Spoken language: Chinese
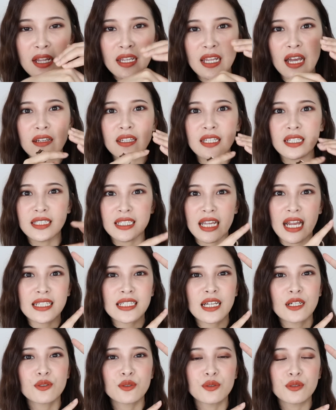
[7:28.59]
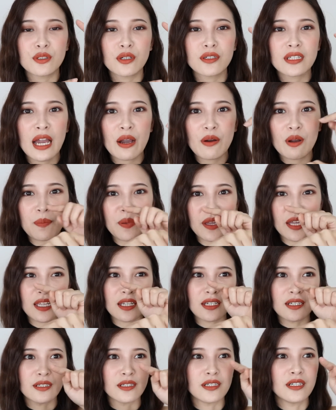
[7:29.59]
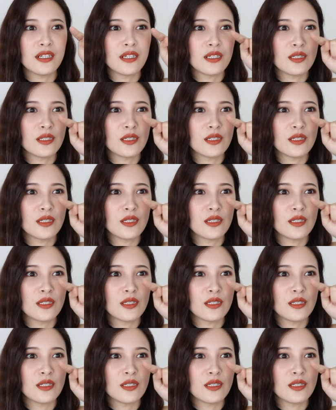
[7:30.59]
然后你夹上去之后，它会变一个